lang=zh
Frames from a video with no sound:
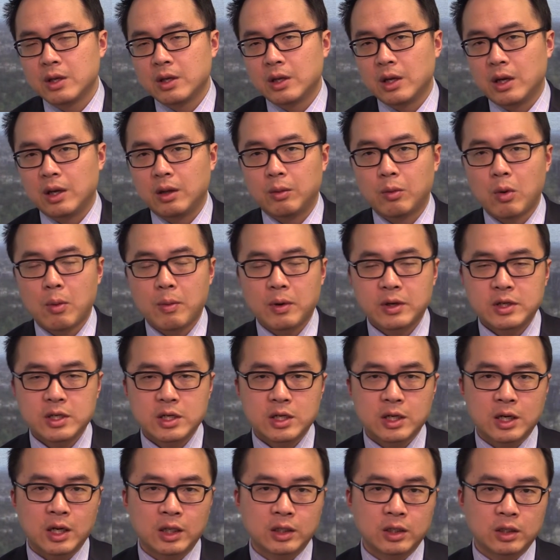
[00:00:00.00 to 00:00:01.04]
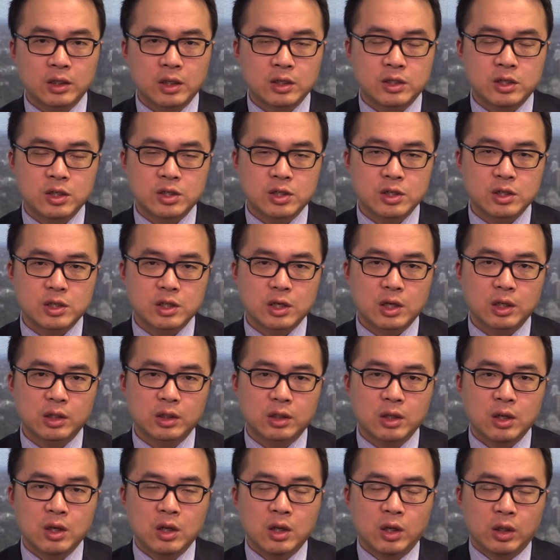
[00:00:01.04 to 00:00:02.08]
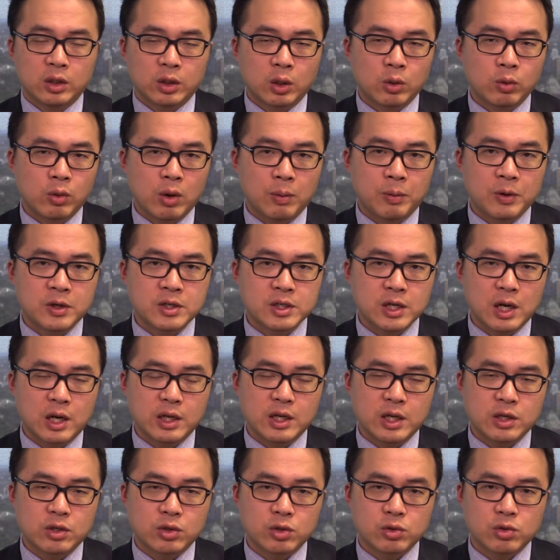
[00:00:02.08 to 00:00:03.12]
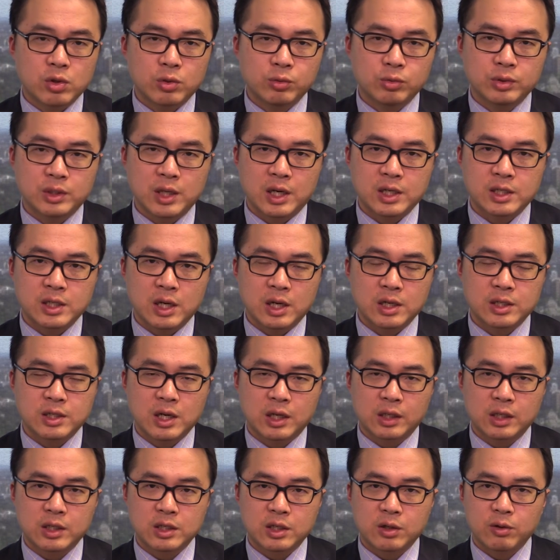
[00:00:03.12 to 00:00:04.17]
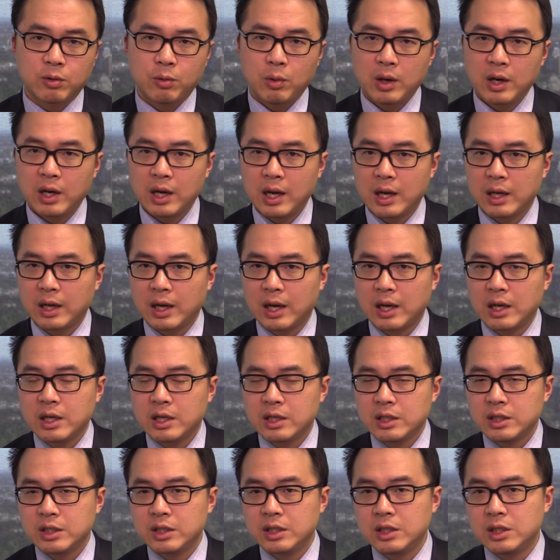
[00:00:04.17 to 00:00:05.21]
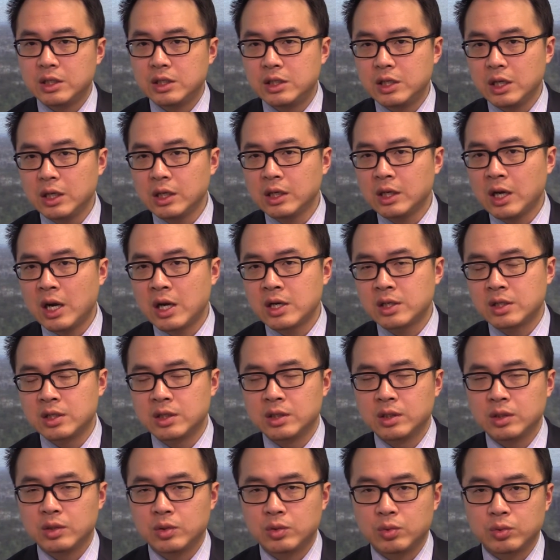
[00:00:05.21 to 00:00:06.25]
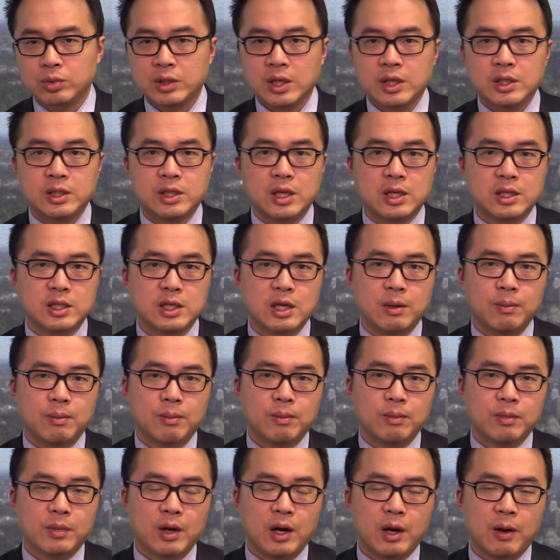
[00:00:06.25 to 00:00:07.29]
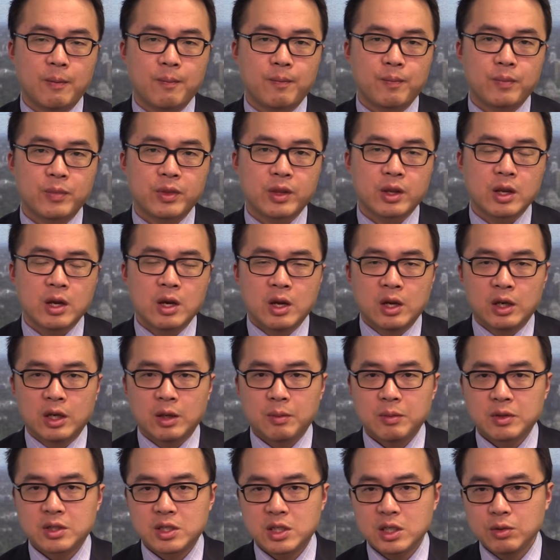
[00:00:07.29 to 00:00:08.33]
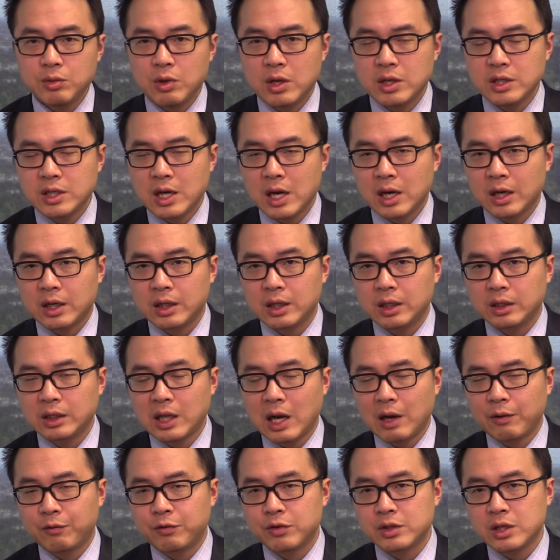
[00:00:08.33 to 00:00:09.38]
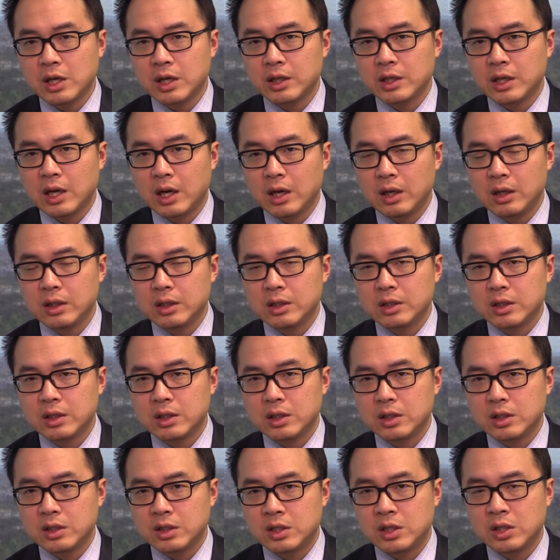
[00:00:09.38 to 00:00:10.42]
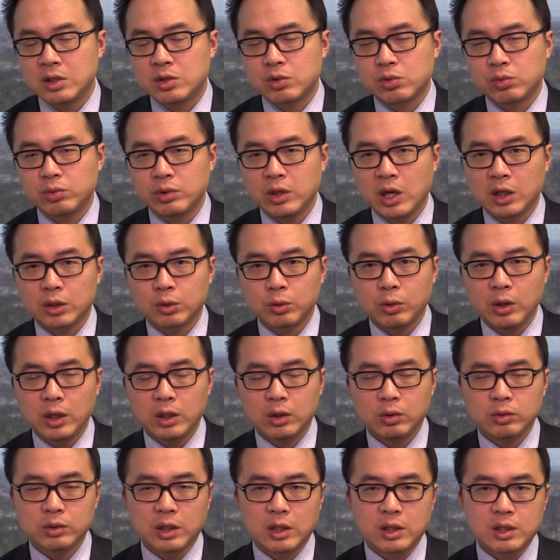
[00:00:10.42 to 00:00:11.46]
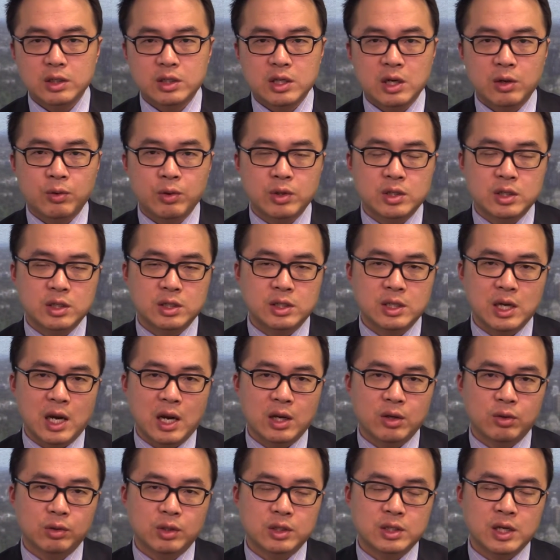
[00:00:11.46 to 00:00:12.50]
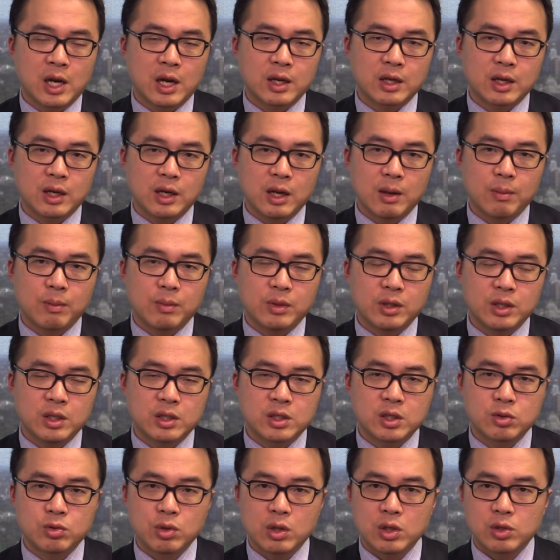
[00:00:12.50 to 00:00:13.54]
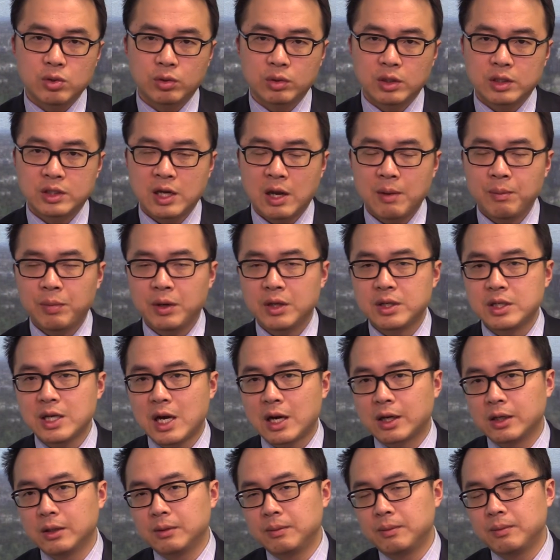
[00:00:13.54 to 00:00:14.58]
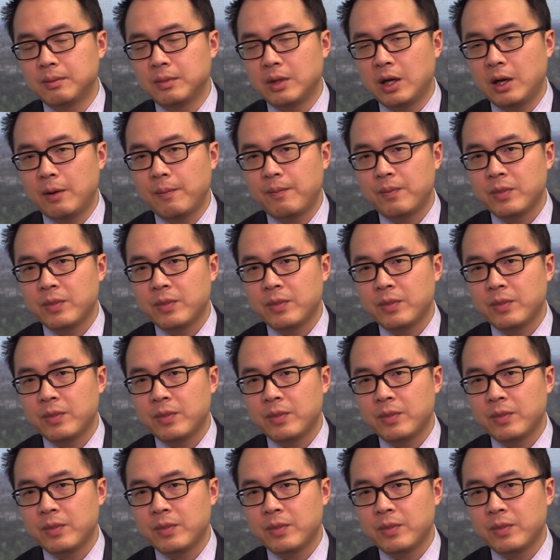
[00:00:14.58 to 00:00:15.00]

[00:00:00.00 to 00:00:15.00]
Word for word: 啊。我们现在看到呢，其实这个通货膨胀，也就是说物价上涨的这个危害啊，已经开始逐渐显现啊。那么资源价格大幅上扬，其主要推动的将会是下游的产业链以及最终的产品价格啊，